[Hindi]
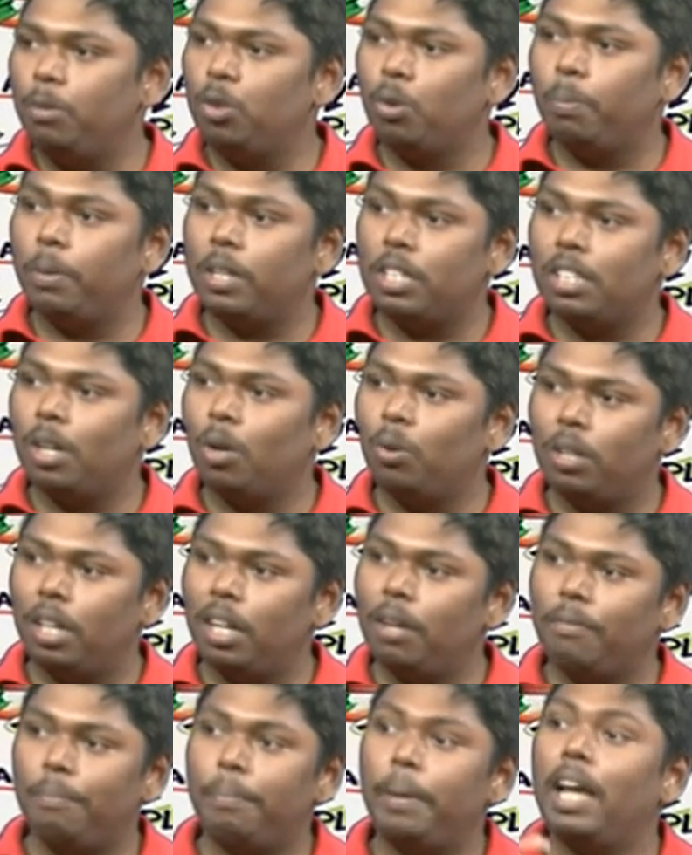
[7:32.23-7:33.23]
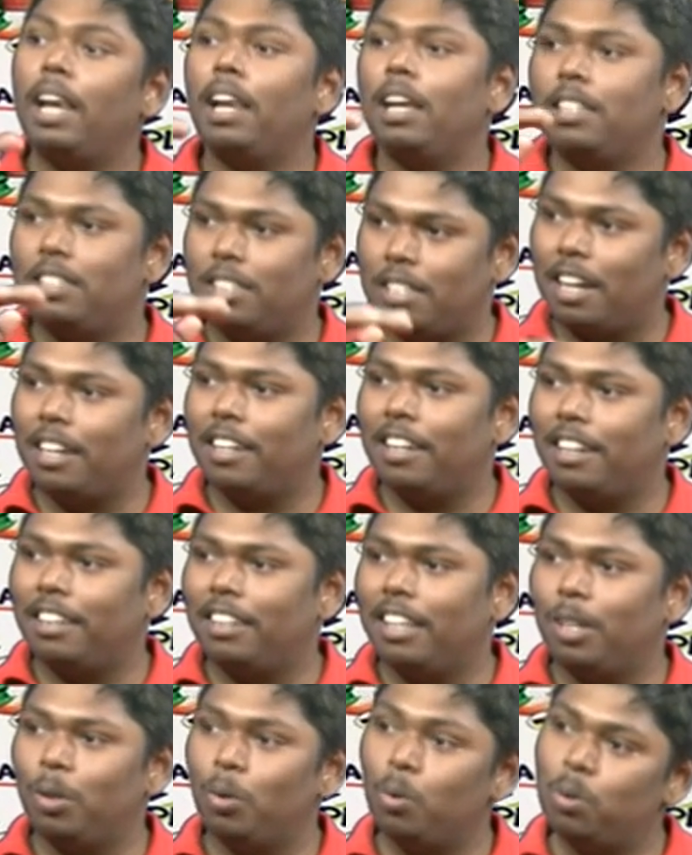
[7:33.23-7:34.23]
जो बच्चा होता है ना पहला स्टार्ट
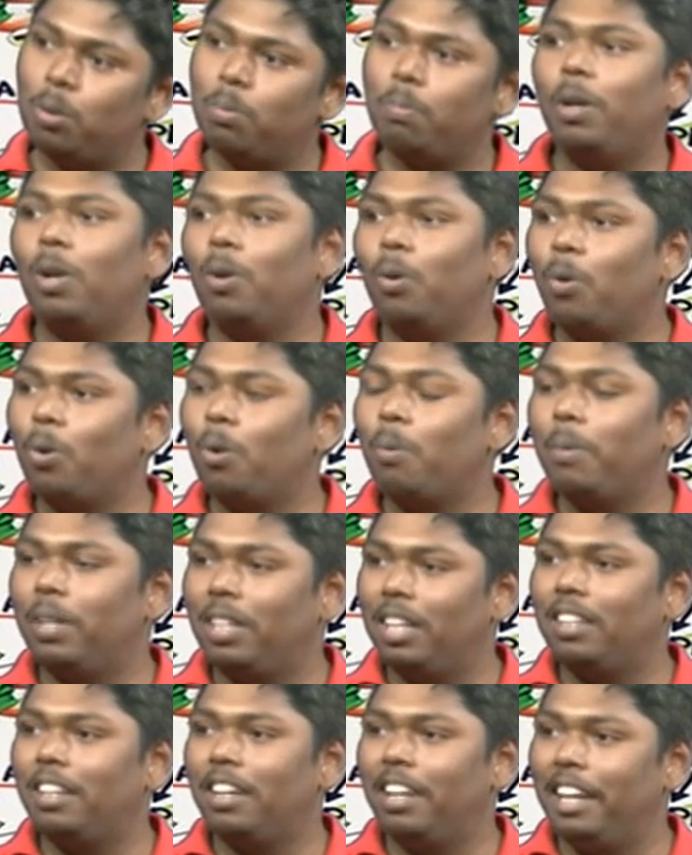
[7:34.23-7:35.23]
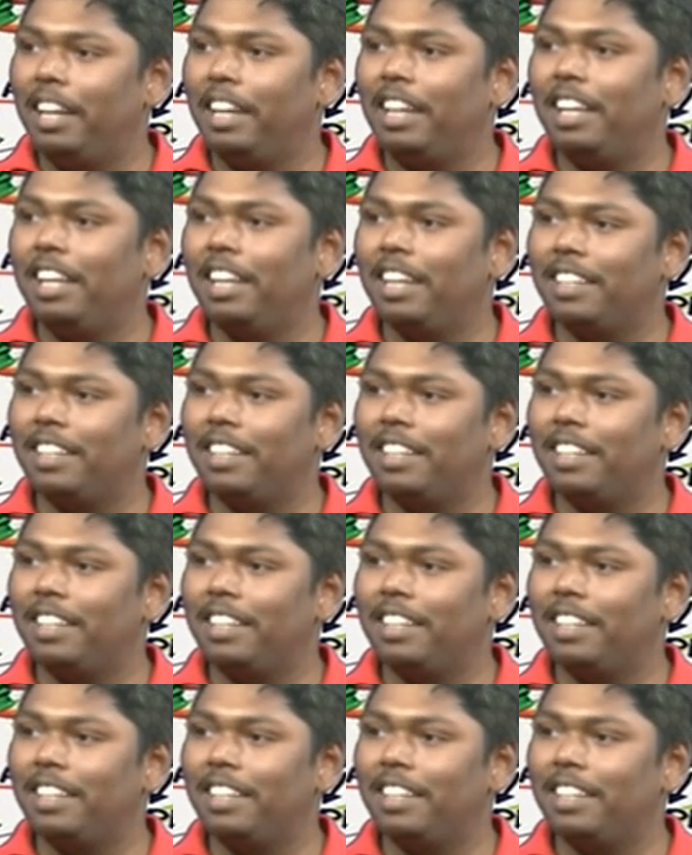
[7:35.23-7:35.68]
करता है तो उसमें लोगों को मदद करने के लिए